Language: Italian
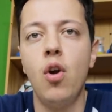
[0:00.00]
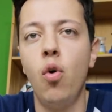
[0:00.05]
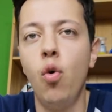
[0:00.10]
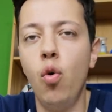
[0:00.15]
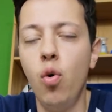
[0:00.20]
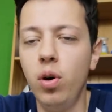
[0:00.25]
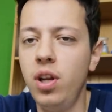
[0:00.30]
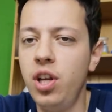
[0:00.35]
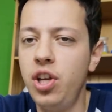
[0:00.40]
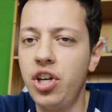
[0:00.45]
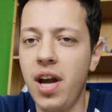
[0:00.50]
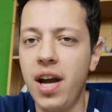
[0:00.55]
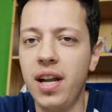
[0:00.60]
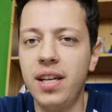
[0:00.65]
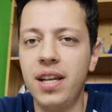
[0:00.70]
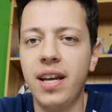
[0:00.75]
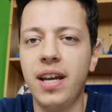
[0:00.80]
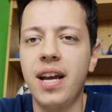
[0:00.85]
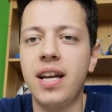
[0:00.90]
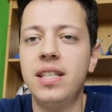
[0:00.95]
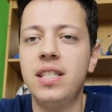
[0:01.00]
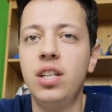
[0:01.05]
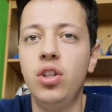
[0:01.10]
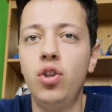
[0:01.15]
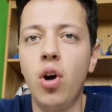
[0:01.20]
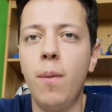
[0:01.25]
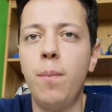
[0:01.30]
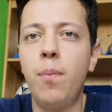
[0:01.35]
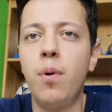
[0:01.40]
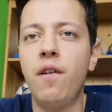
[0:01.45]
11 anni ragazzi
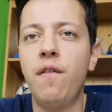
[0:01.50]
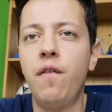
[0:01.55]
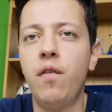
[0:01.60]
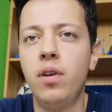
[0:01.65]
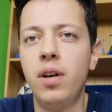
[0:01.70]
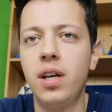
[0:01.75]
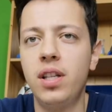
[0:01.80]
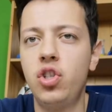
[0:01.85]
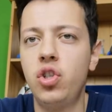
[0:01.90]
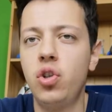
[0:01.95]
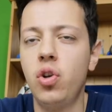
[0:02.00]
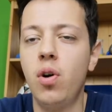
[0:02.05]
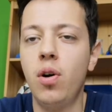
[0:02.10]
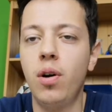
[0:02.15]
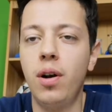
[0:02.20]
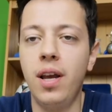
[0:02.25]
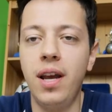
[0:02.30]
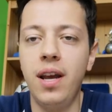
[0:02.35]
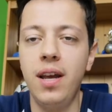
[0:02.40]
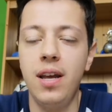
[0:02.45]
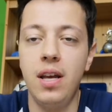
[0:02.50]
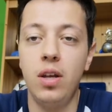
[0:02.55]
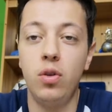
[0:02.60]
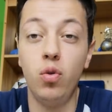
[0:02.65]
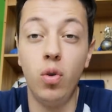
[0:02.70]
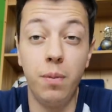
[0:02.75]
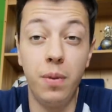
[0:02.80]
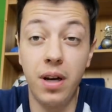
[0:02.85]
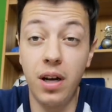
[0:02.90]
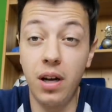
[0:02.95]
dopo la fondazione
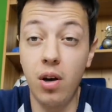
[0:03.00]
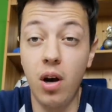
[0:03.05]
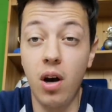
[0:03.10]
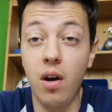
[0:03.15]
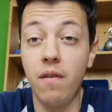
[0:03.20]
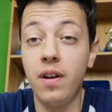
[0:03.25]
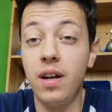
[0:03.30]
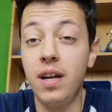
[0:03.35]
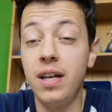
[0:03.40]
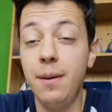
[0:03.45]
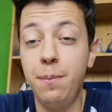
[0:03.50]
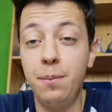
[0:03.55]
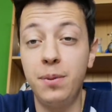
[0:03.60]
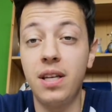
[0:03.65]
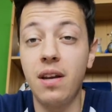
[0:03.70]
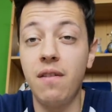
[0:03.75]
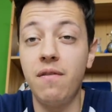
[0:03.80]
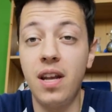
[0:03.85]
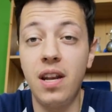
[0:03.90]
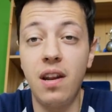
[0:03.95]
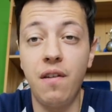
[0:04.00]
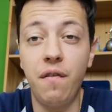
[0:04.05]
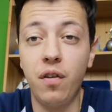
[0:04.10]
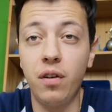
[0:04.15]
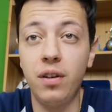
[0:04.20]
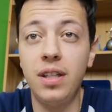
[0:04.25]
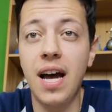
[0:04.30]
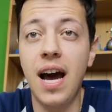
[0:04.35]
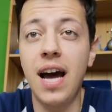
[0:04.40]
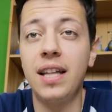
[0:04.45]
2009 l'Ipsia viene
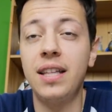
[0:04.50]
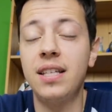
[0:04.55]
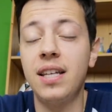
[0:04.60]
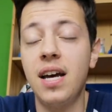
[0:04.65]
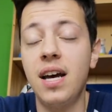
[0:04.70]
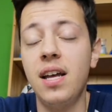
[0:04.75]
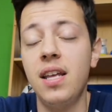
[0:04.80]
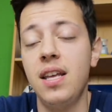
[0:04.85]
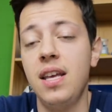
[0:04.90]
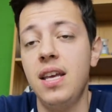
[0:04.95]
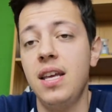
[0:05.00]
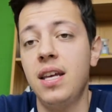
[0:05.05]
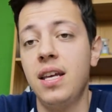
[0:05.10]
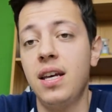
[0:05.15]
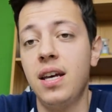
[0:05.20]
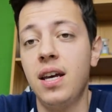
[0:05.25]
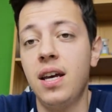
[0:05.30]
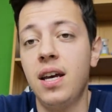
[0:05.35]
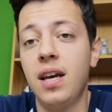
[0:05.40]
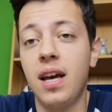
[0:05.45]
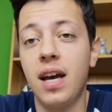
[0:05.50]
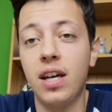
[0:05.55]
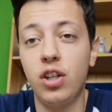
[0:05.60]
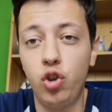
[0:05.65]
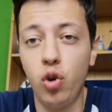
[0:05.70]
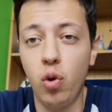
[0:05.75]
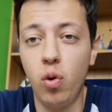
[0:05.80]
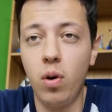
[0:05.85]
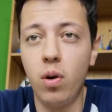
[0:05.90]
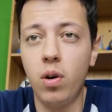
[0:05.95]
fondata, eh,
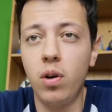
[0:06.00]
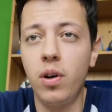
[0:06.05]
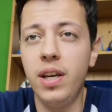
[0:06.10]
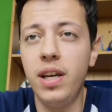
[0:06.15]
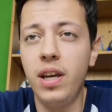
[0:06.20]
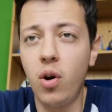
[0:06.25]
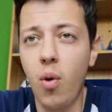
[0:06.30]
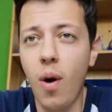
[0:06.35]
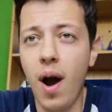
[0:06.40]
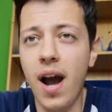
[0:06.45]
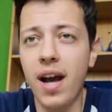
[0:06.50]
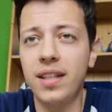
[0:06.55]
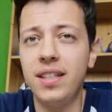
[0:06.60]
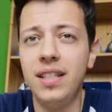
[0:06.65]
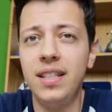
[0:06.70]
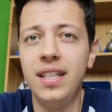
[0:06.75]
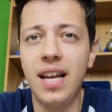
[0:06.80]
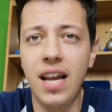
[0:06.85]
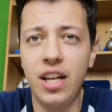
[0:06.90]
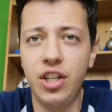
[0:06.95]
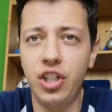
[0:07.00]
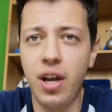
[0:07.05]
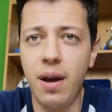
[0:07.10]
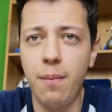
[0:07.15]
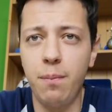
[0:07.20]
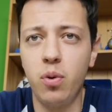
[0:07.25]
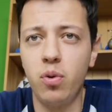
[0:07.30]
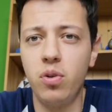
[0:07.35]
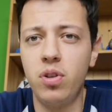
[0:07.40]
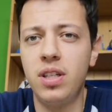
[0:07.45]
raggiungono i quarti della bella
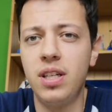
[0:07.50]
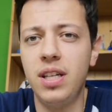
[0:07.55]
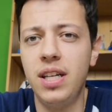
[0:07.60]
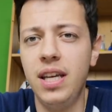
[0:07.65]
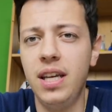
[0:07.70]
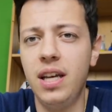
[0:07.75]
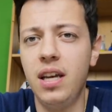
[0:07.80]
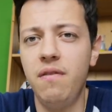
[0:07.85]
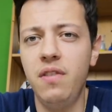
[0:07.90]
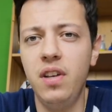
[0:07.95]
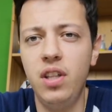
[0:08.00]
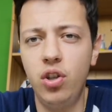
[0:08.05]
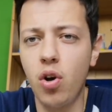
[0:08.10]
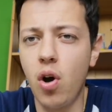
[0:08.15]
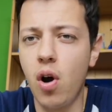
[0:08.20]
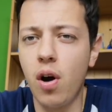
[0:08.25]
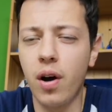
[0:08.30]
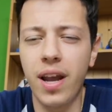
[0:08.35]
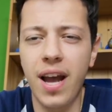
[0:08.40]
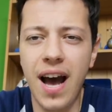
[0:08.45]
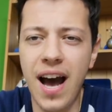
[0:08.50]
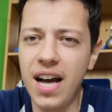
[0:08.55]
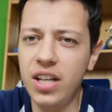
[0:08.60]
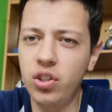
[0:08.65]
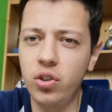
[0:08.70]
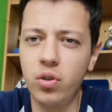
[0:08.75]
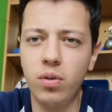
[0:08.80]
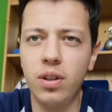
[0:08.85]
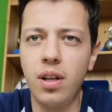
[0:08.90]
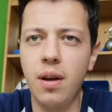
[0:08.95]
Champions League, vittoria
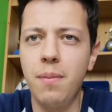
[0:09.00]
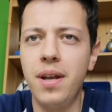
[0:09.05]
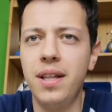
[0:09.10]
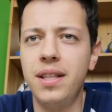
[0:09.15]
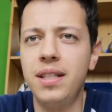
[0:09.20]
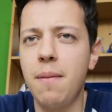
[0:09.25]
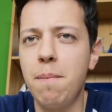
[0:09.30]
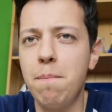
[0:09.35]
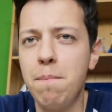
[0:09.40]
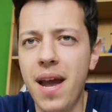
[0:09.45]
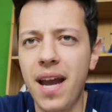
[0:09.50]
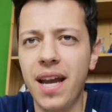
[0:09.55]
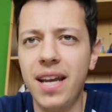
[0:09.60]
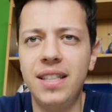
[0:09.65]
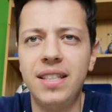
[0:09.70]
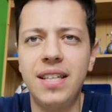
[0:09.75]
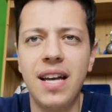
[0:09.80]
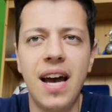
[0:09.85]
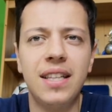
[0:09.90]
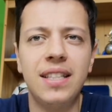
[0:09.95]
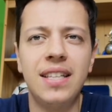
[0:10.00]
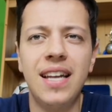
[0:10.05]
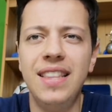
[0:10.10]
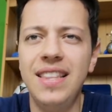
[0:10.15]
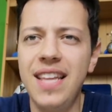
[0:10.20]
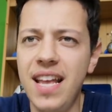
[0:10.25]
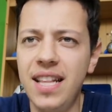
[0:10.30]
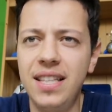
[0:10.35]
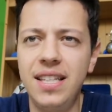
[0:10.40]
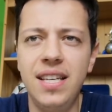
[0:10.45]
assolutamente meritata,
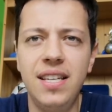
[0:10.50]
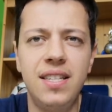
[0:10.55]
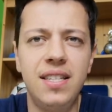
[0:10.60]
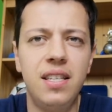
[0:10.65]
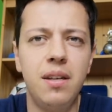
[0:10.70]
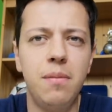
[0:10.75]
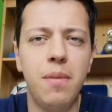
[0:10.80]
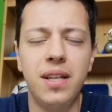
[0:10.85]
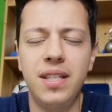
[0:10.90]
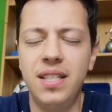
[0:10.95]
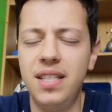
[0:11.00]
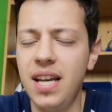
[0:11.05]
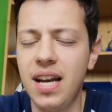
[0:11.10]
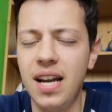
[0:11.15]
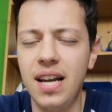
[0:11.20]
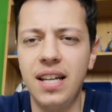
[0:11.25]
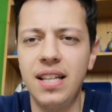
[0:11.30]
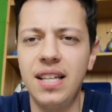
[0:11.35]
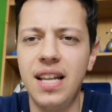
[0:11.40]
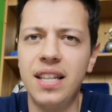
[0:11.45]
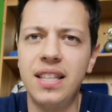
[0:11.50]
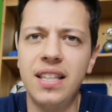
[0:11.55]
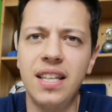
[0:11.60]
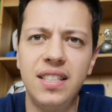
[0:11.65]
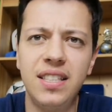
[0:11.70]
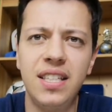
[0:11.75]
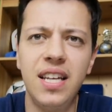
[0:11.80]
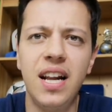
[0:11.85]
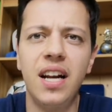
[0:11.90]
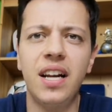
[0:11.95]
nettissima sia l'andata
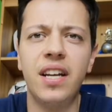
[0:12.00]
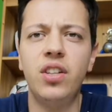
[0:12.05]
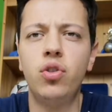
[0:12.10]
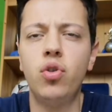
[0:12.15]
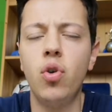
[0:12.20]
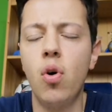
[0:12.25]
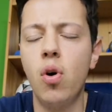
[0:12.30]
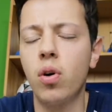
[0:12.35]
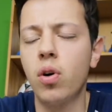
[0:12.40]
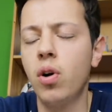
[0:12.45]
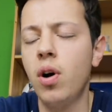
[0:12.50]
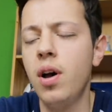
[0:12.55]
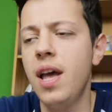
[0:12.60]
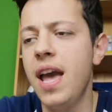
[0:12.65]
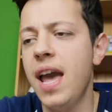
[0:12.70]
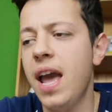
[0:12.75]
sia il ritorno